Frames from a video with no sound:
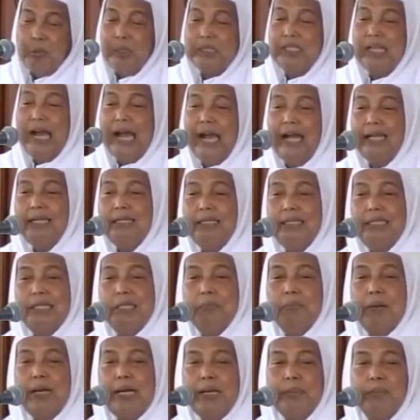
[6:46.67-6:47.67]

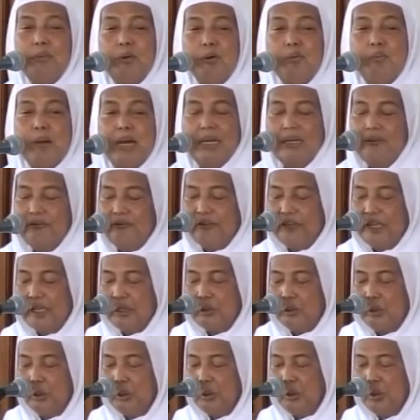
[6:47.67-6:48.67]
Waj'alni mahbuban fi
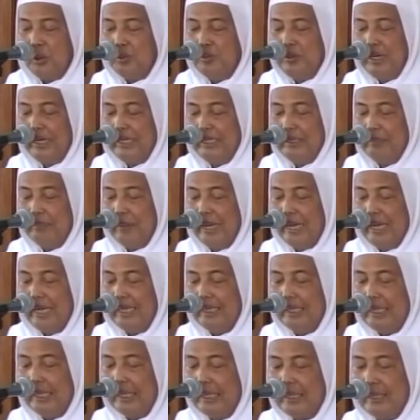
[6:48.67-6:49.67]
qulubi
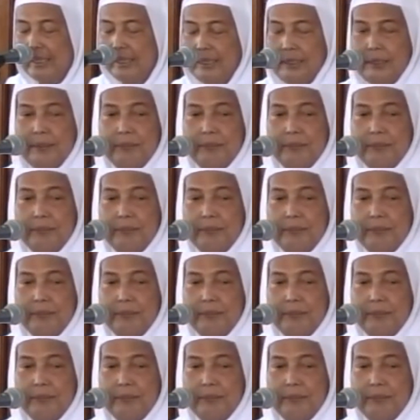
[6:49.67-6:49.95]
ibadik.